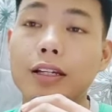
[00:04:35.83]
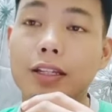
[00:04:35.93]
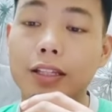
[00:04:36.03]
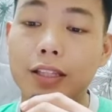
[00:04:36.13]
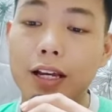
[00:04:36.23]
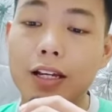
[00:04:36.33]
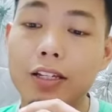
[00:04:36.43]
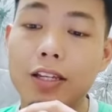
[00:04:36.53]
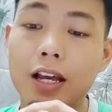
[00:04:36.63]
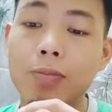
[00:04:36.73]
kita
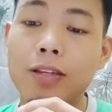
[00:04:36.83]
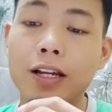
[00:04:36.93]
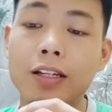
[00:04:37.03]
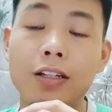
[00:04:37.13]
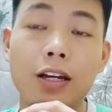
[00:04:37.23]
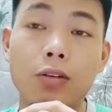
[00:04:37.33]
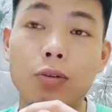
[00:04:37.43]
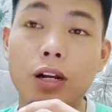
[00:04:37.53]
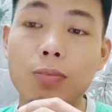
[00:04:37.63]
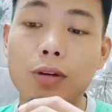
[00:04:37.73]
yang meyakinkan
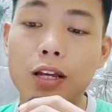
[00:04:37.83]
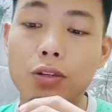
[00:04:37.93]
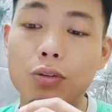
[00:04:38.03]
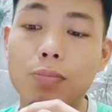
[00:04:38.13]
orang Melayu